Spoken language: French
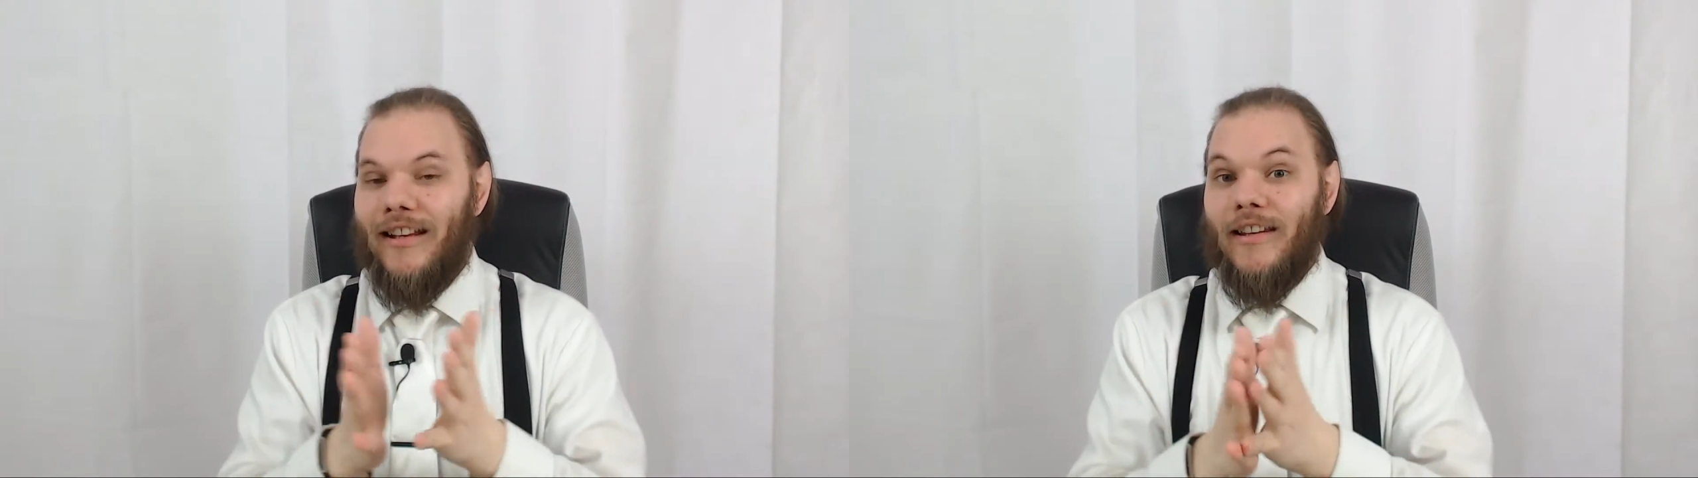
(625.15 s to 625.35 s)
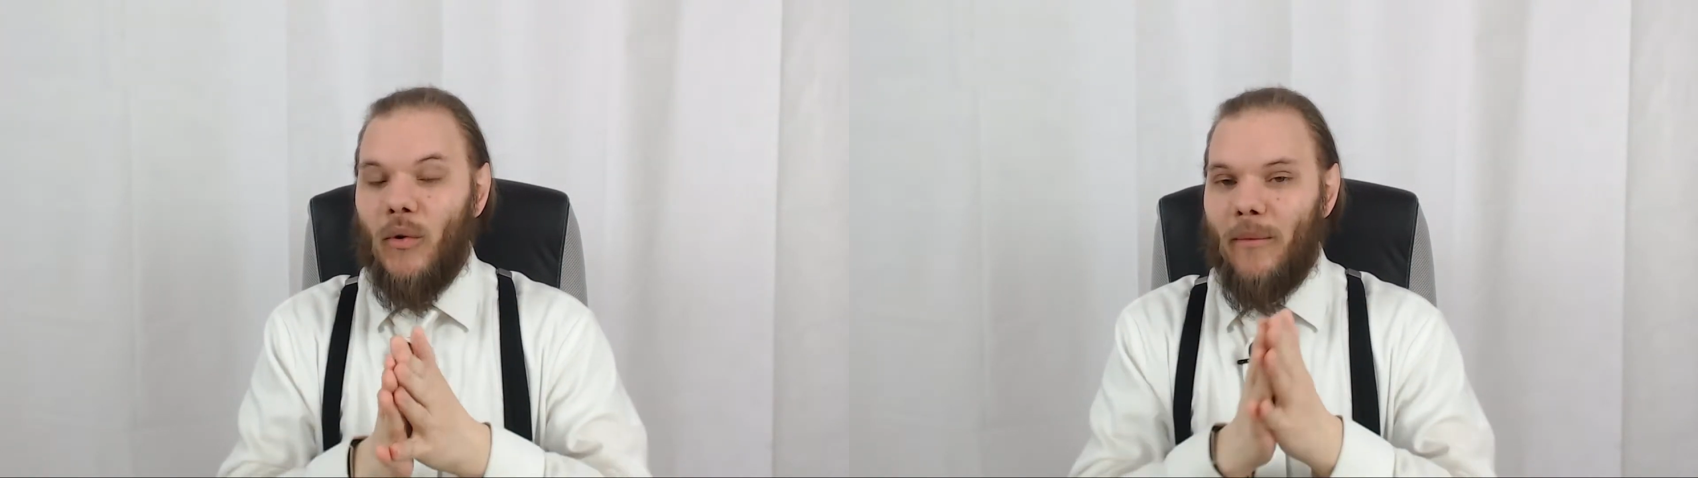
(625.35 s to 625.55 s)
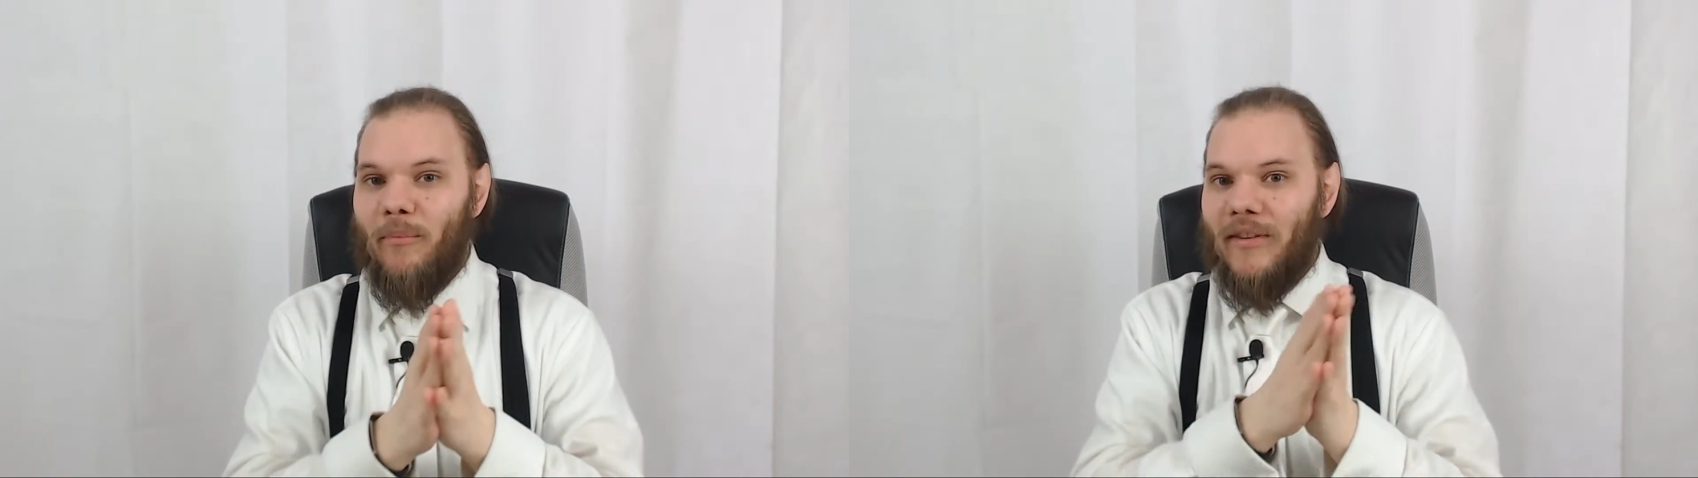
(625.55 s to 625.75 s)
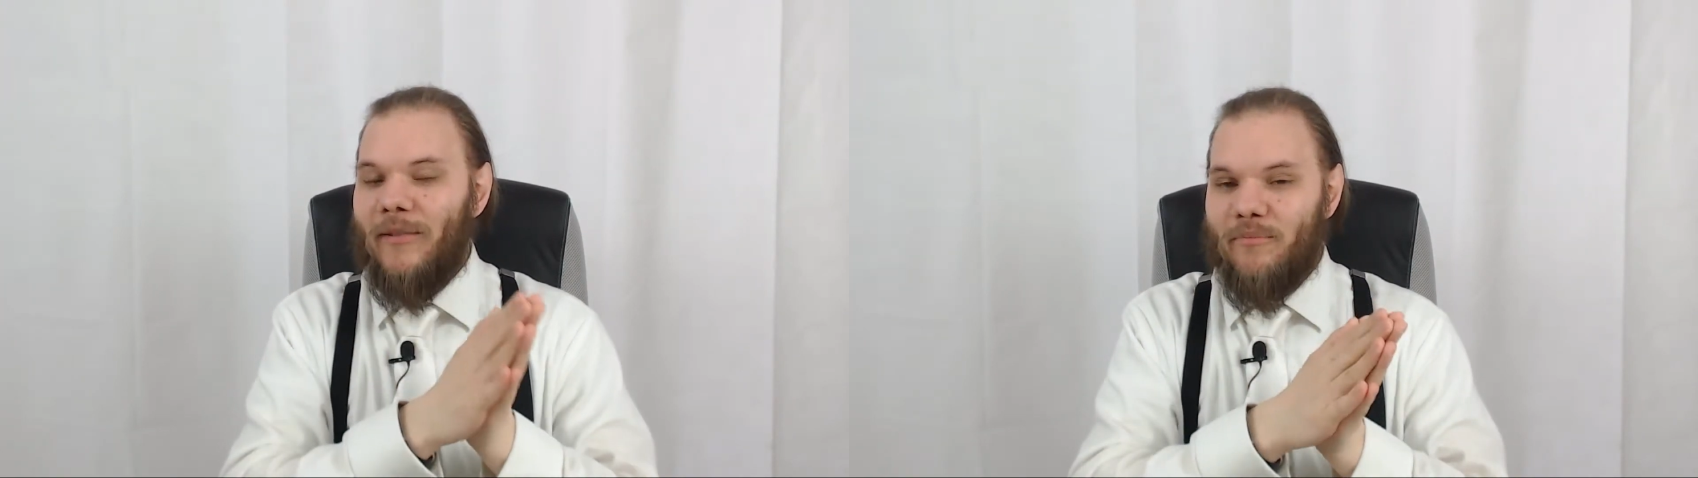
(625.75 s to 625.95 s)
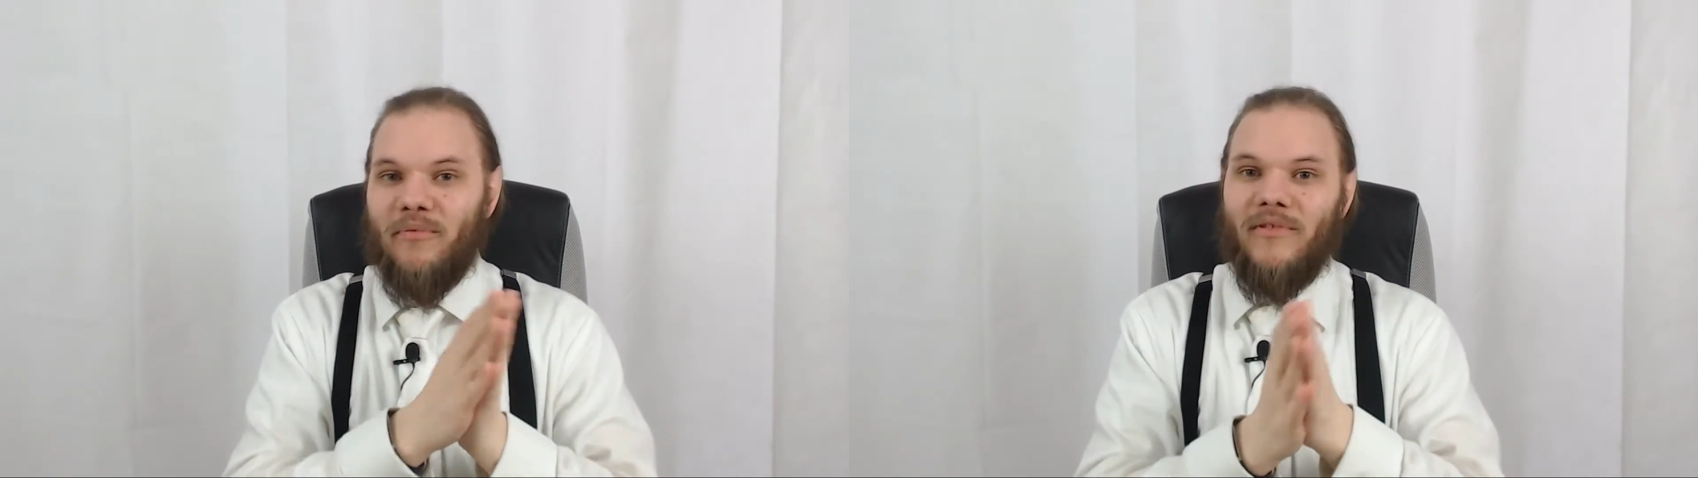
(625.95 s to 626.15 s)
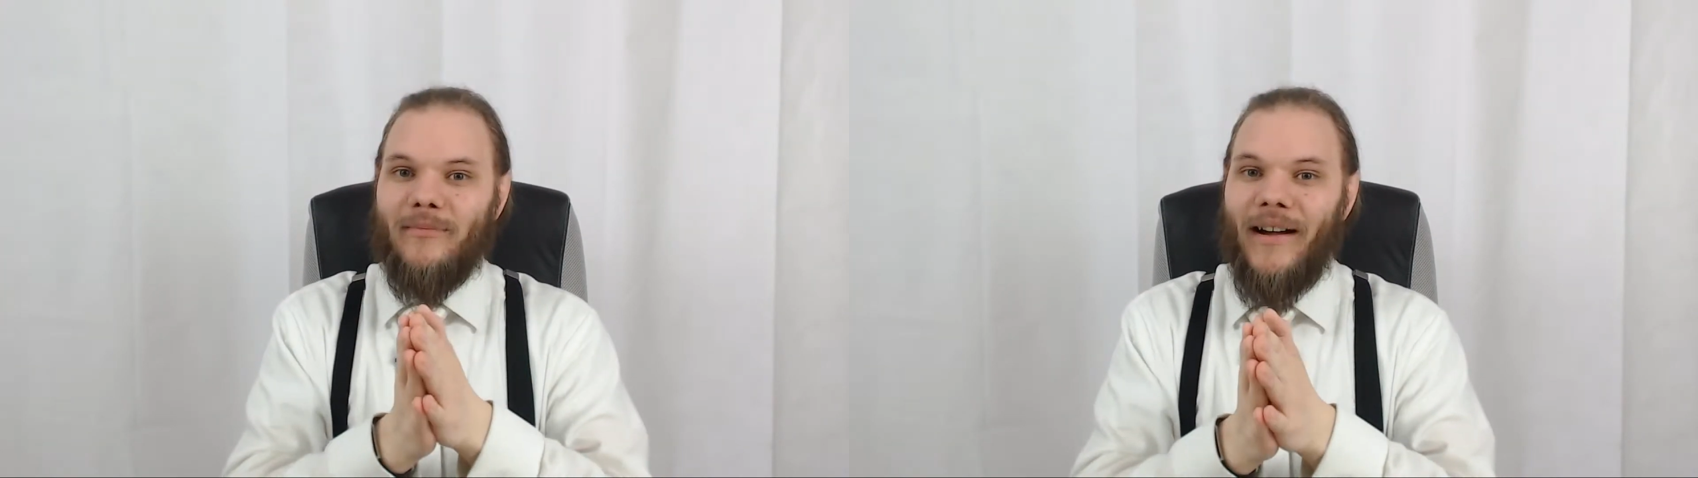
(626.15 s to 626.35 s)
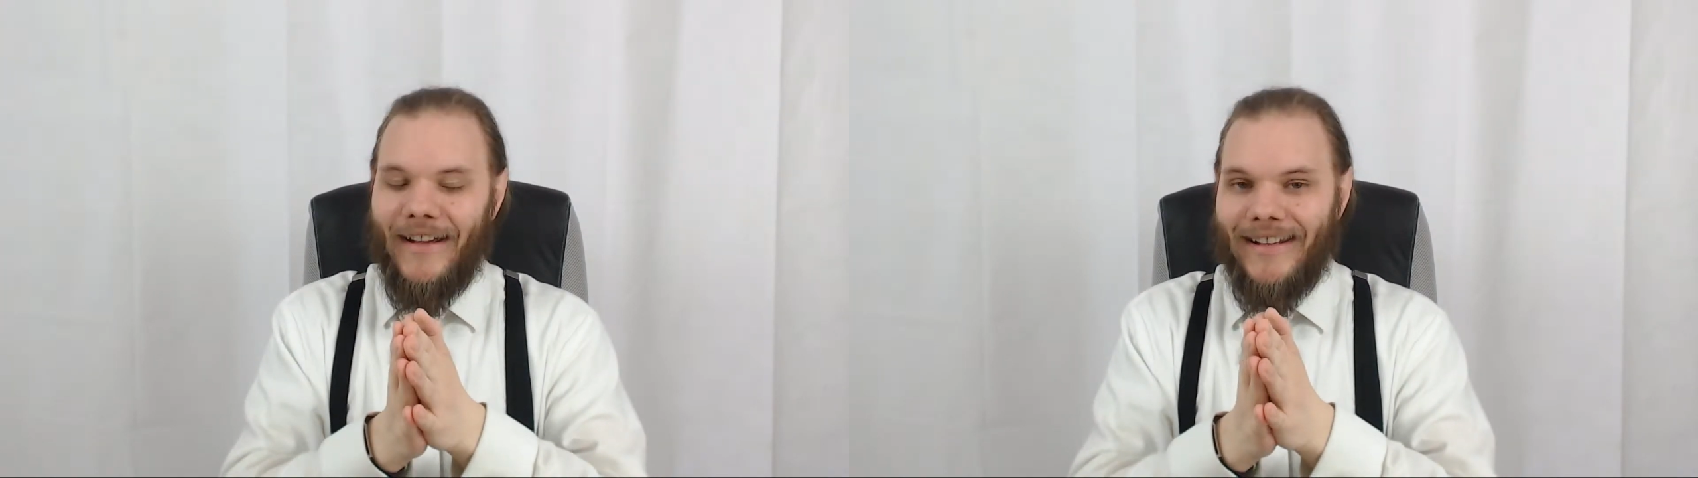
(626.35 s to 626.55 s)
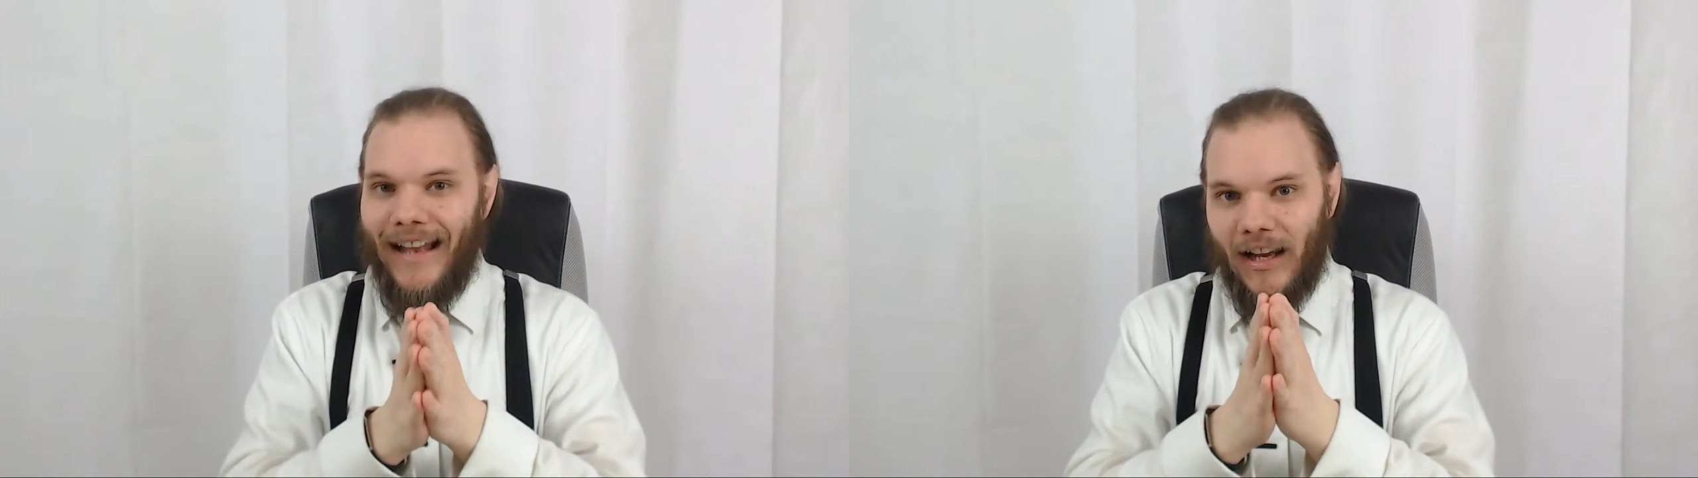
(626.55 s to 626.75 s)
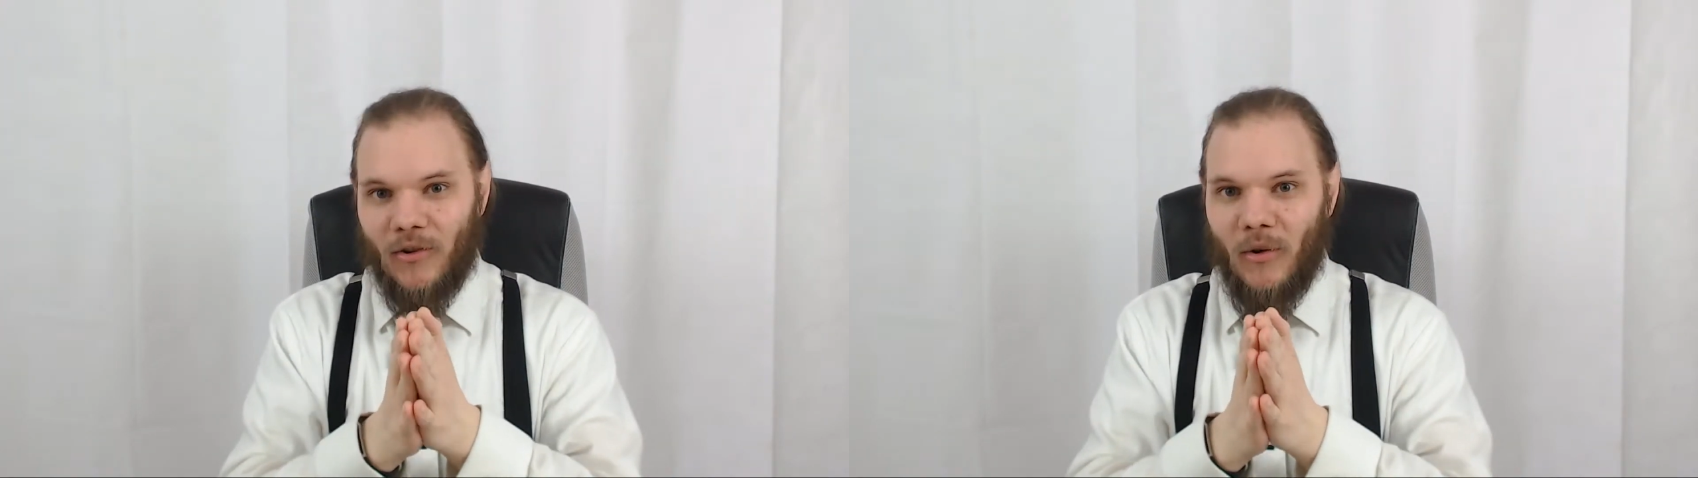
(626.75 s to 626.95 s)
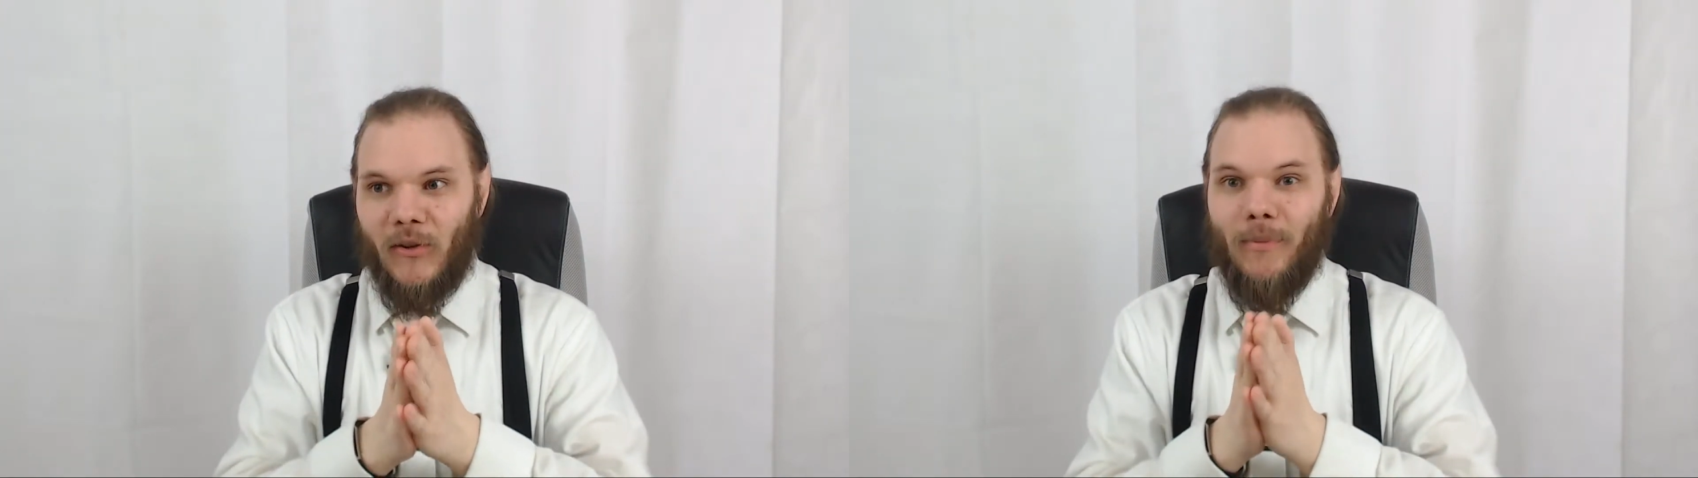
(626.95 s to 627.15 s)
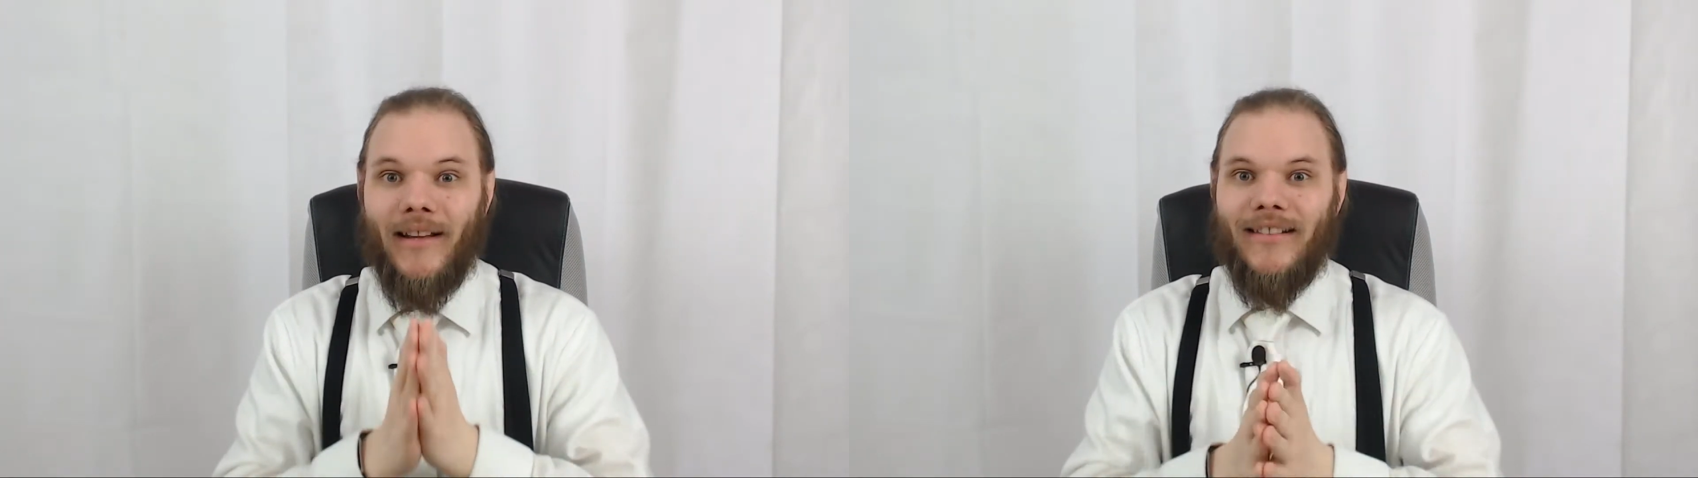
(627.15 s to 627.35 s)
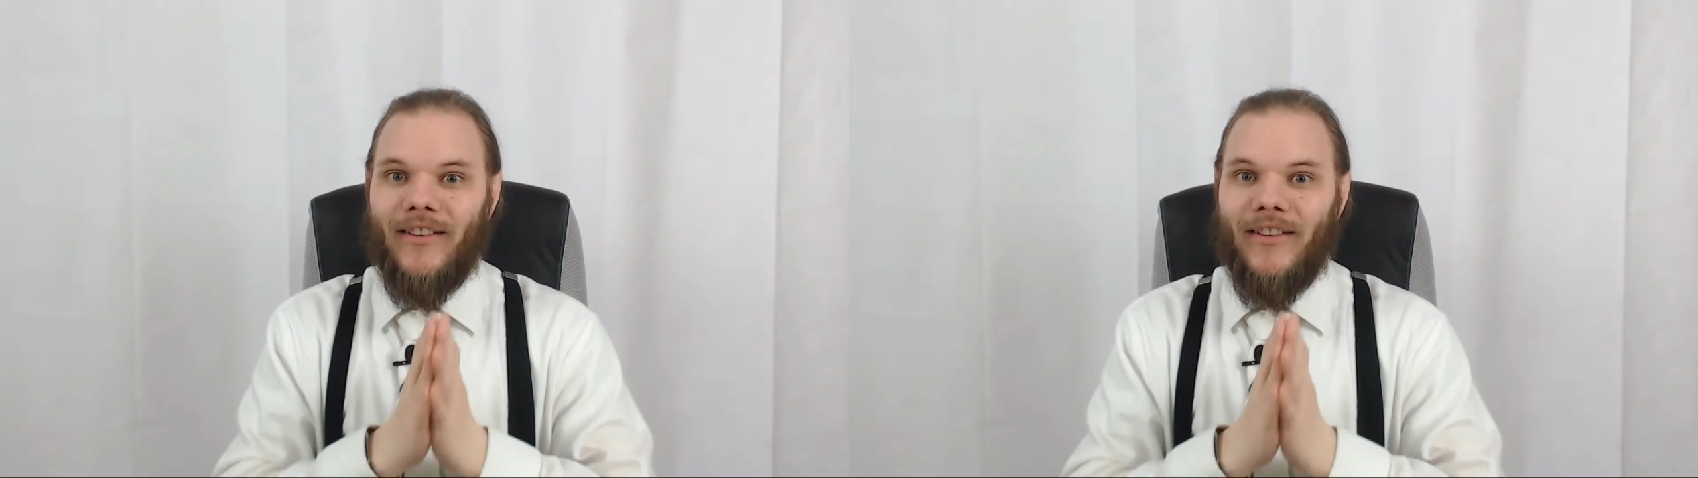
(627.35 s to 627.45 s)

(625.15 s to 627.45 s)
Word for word: Ils auraient peut-être pu démarrer l'arc dans l'espace